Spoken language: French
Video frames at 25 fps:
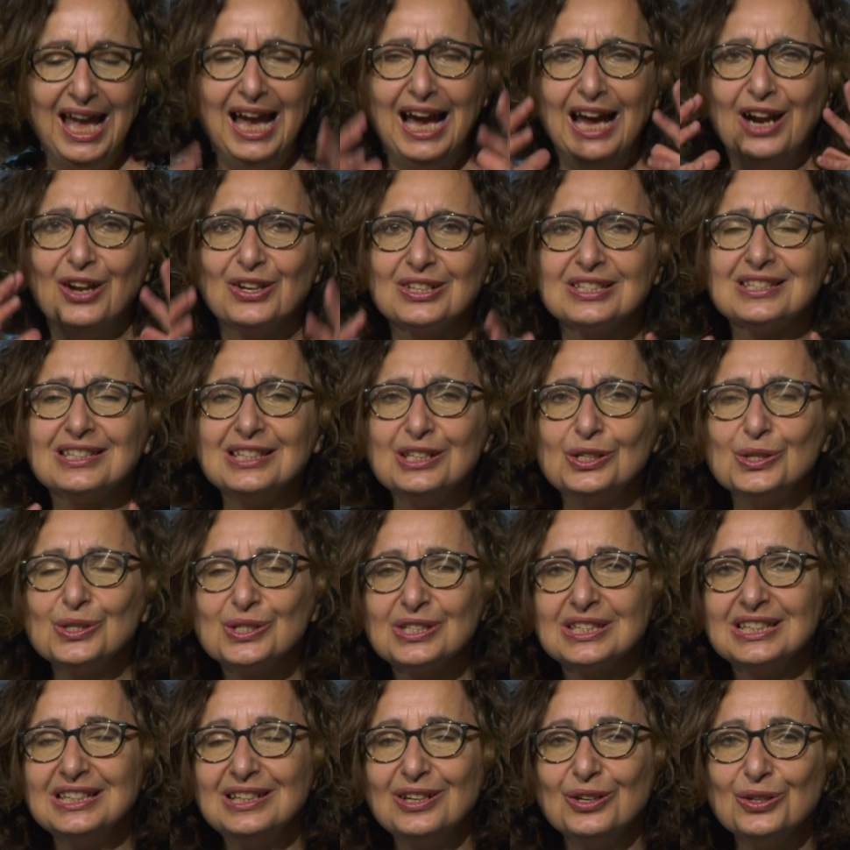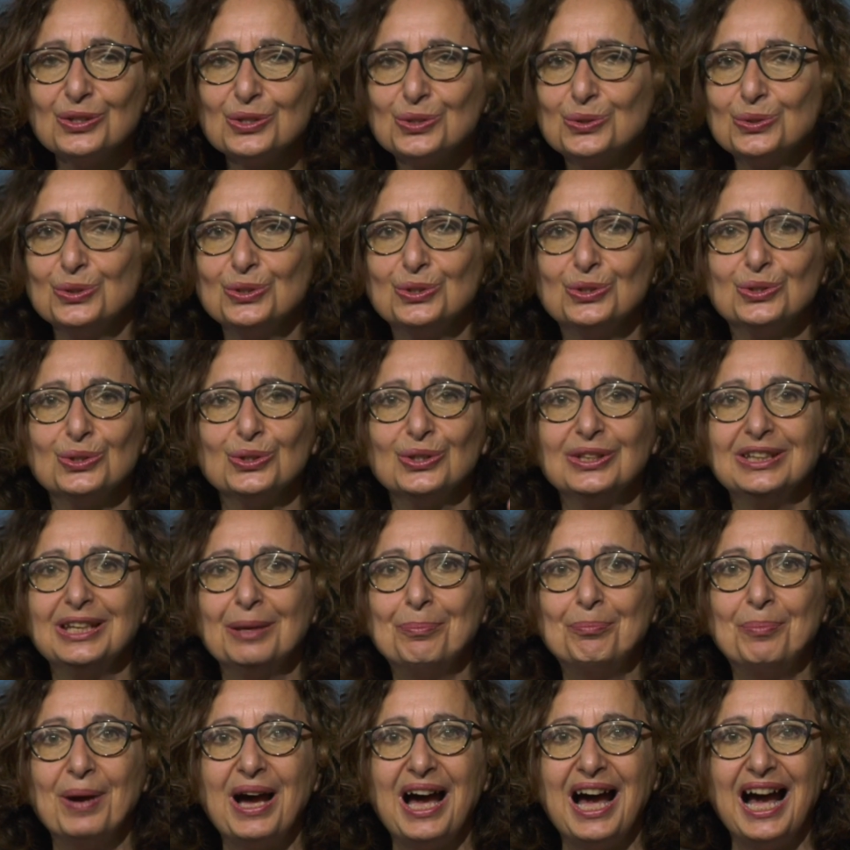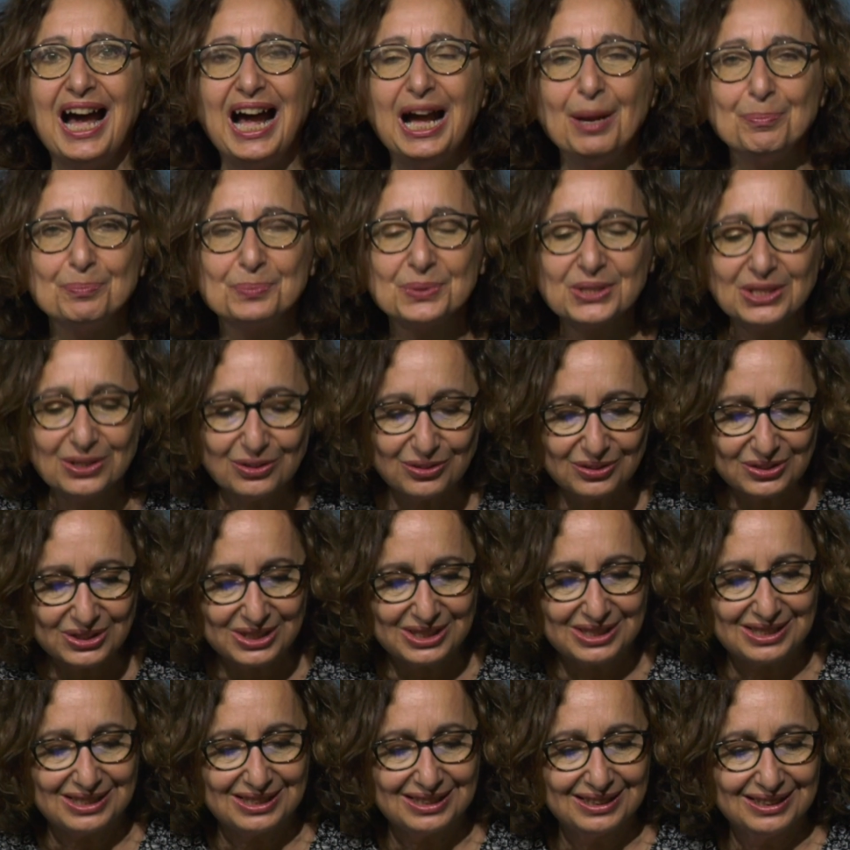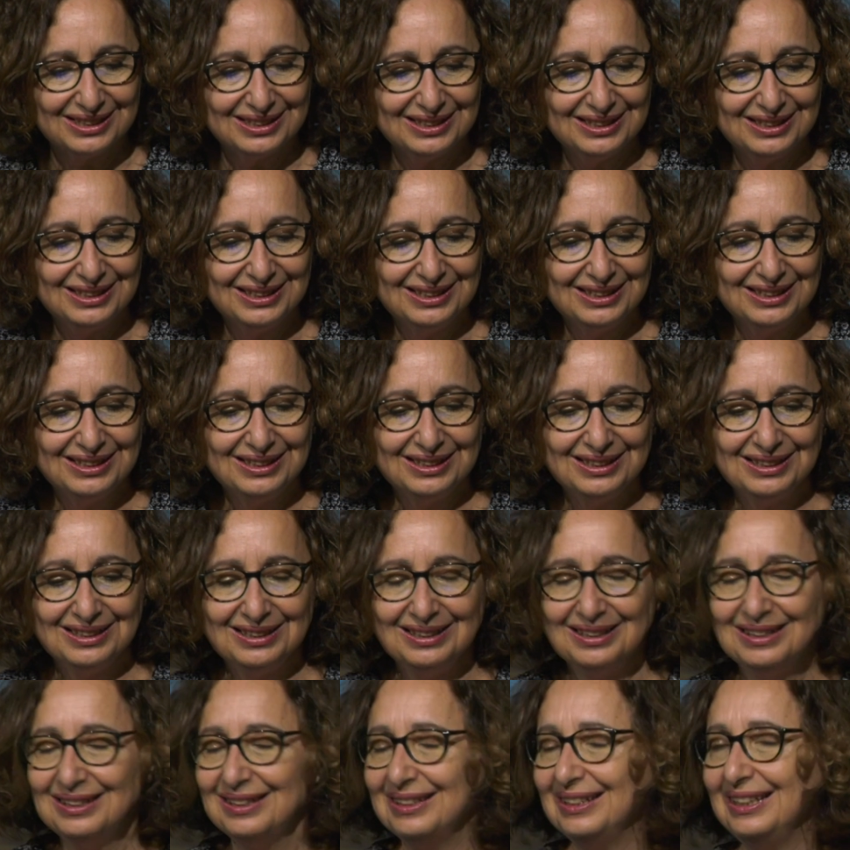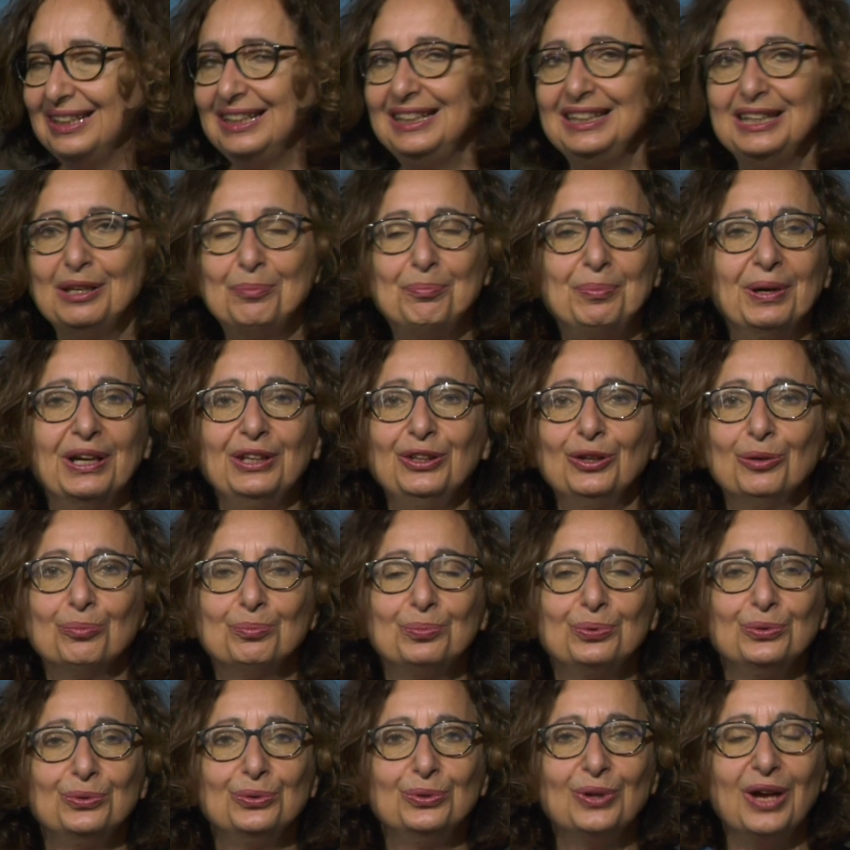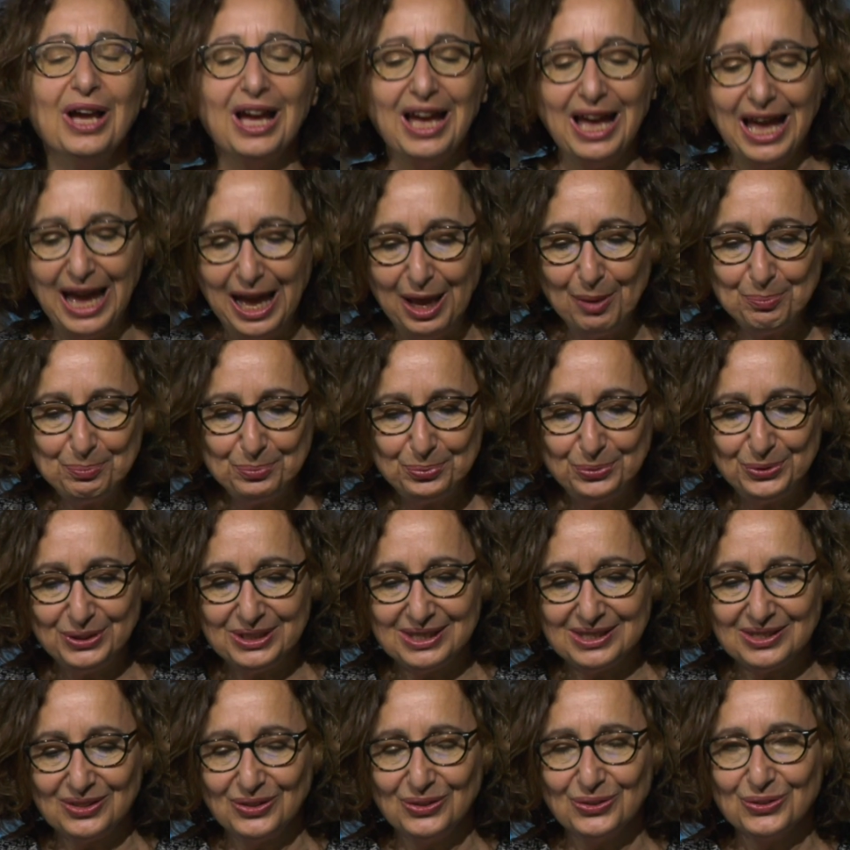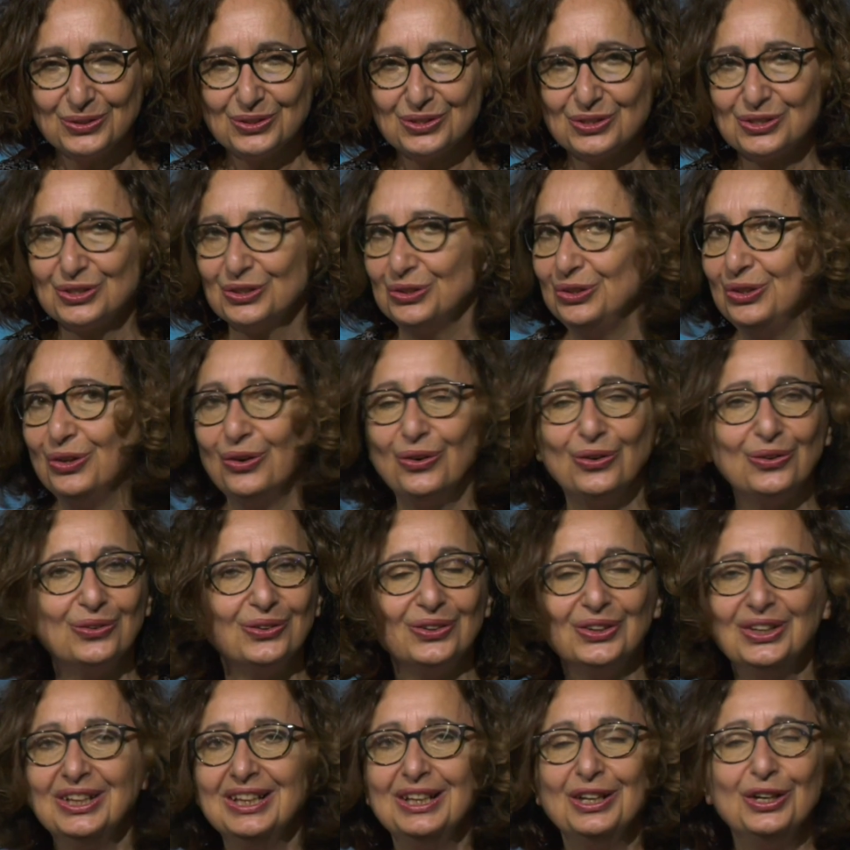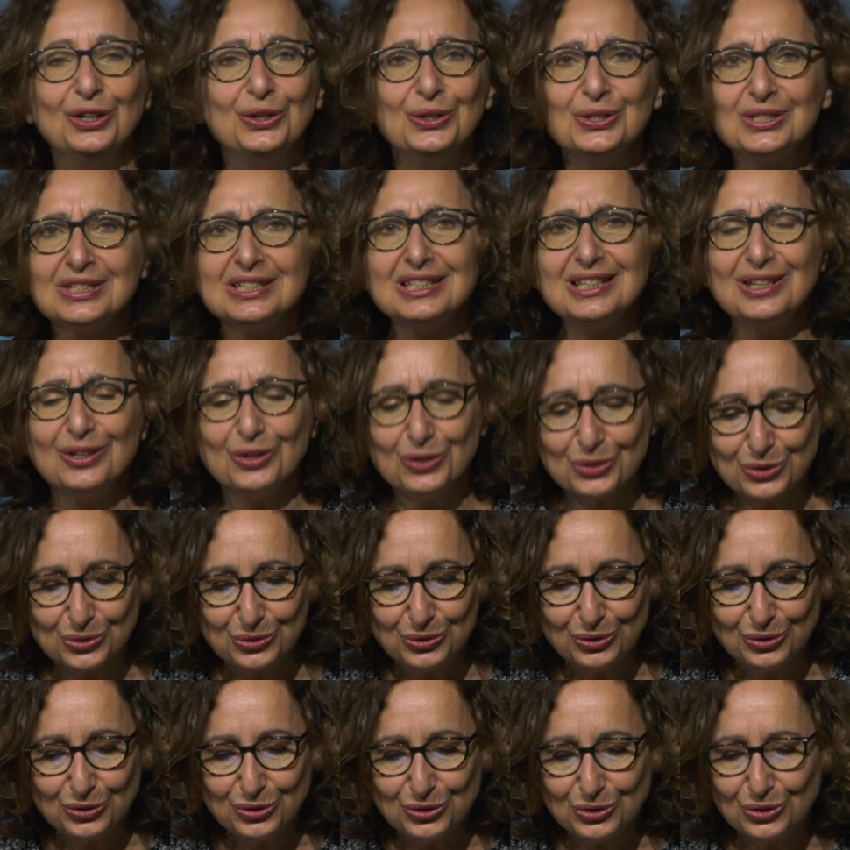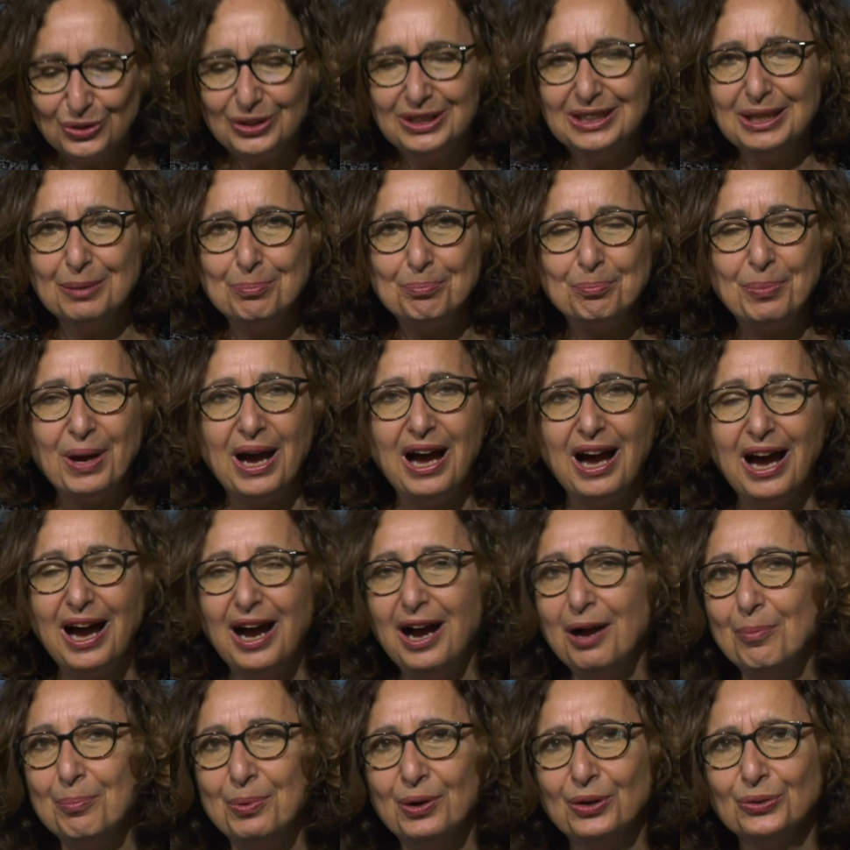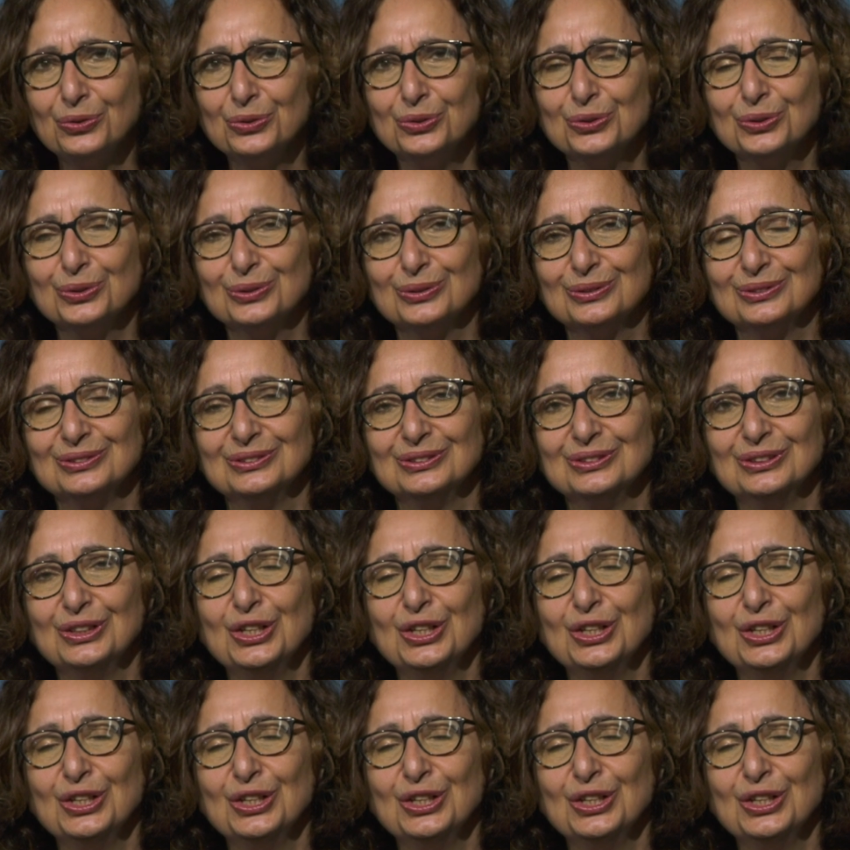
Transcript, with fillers: Alors si le silence de Dieu n'est pas absence, il n'est pas non plus impuissance. Non, le silence de Dieu n'est pas abandon.